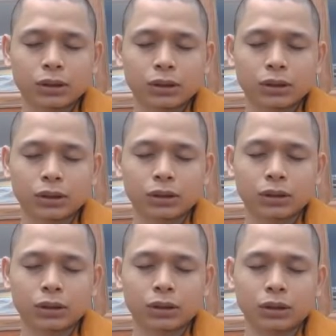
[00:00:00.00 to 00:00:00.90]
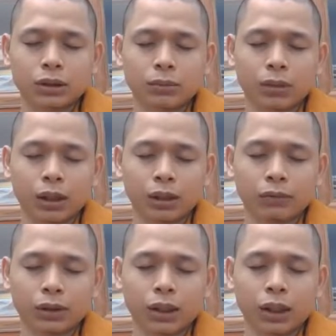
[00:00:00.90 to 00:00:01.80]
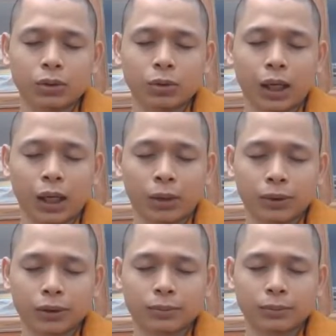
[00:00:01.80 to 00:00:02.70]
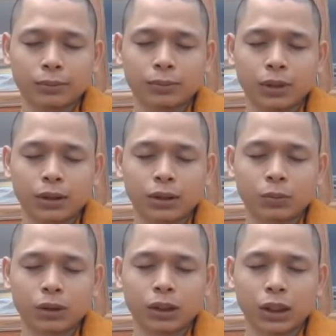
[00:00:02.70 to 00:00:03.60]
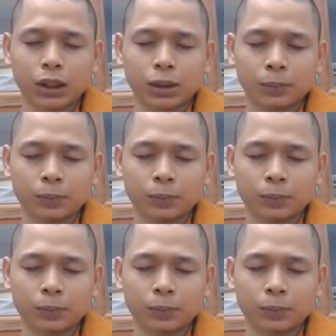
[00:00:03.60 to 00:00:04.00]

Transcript: ờ, nhưng mà cái vấn đề ở chỗ nào đó thì nó giống như thế này nè